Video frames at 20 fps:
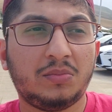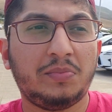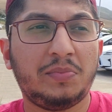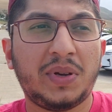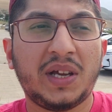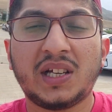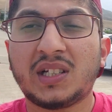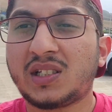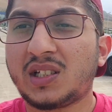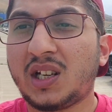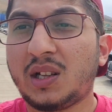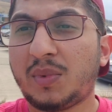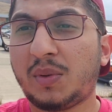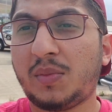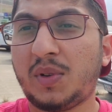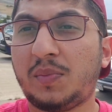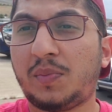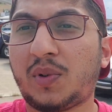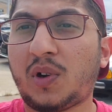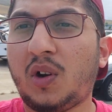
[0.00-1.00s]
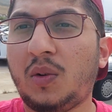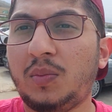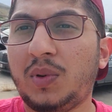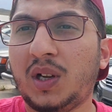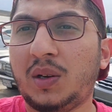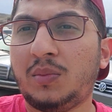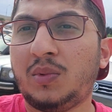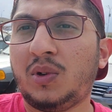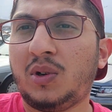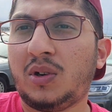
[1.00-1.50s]
बेचने में भी
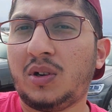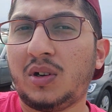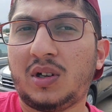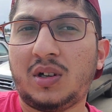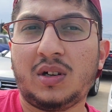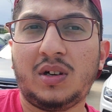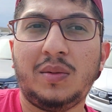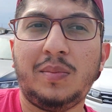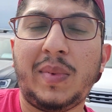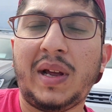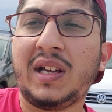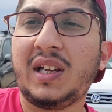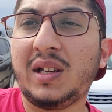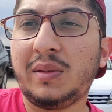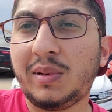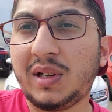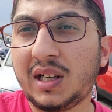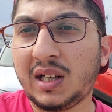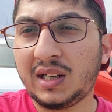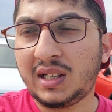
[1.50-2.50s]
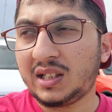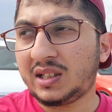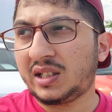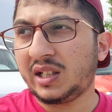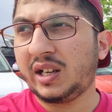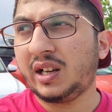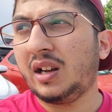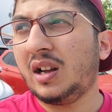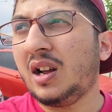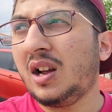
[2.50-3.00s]
प्रॉब्लम और महंगी भी ले लेते
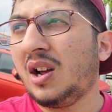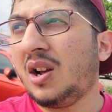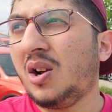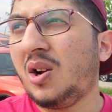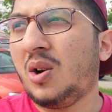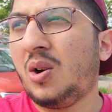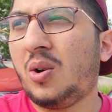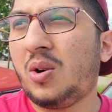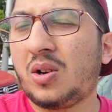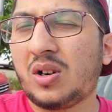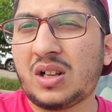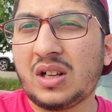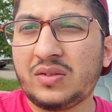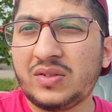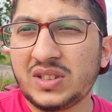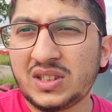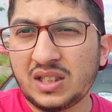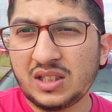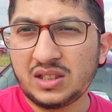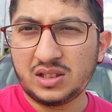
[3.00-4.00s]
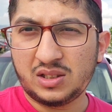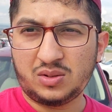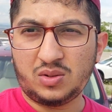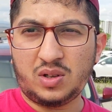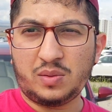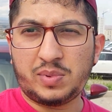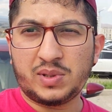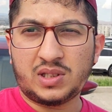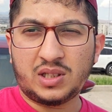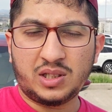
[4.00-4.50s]
हैं और काफ़ी सारी चीज़ों का
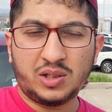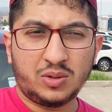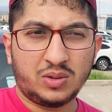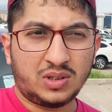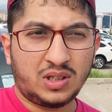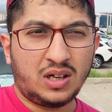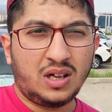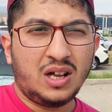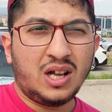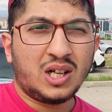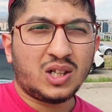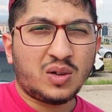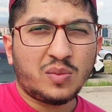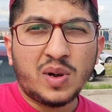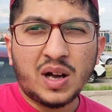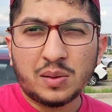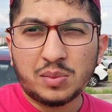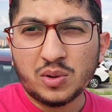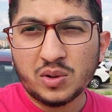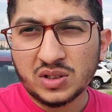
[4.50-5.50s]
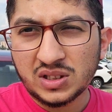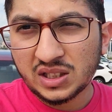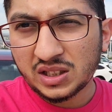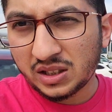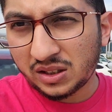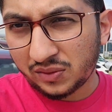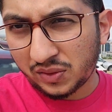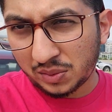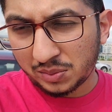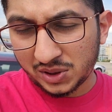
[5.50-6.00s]
पता नहीं होता तो मैं आप लोगों के साथ
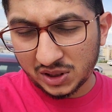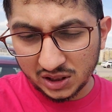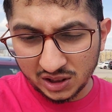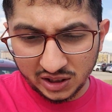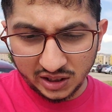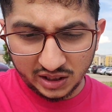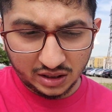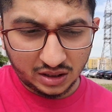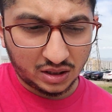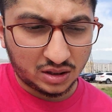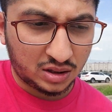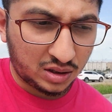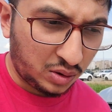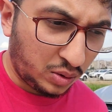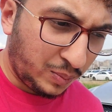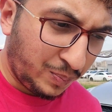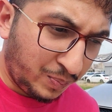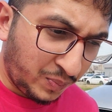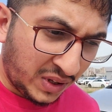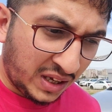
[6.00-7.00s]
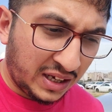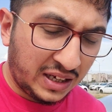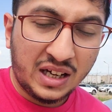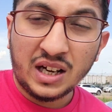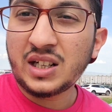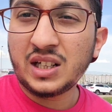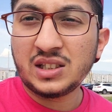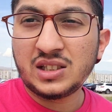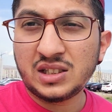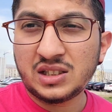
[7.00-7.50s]
इन्फॉर्मेशन शेयर करता हूँ क्या
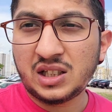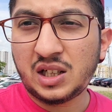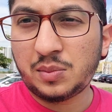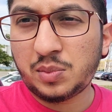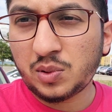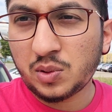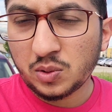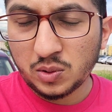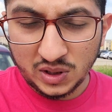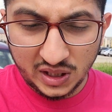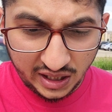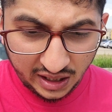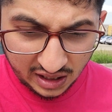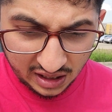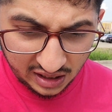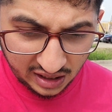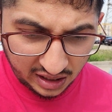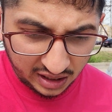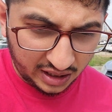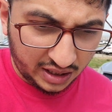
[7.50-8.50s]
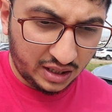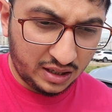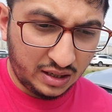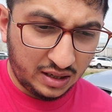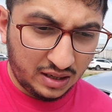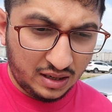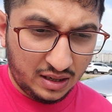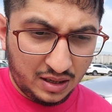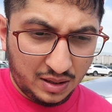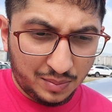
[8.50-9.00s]
क्या चीज़ें आप लोगों को देखनी है
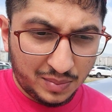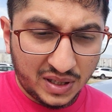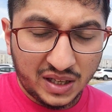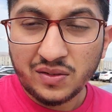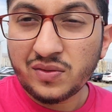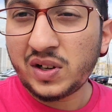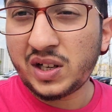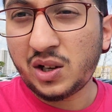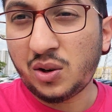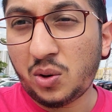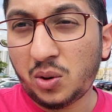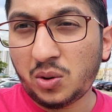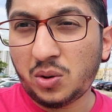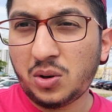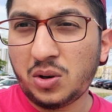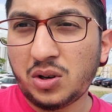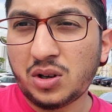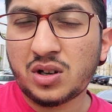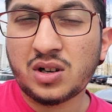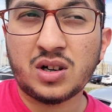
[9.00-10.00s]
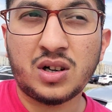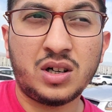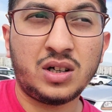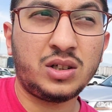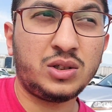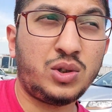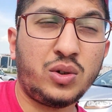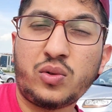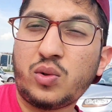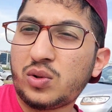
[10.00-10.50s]
ब्रीफली और
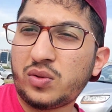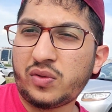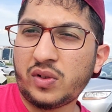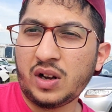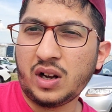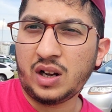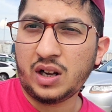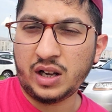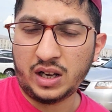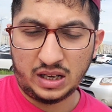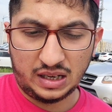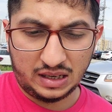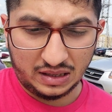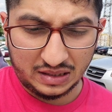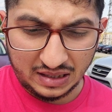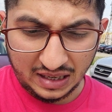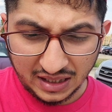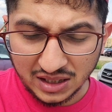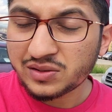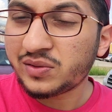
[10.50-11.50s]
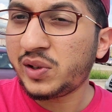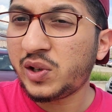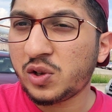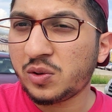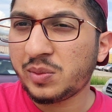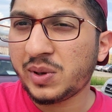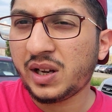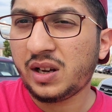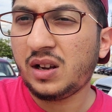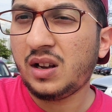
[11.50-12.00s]
जो कुछ नेक्स्ट वीडियो
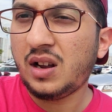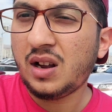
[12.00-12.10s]
में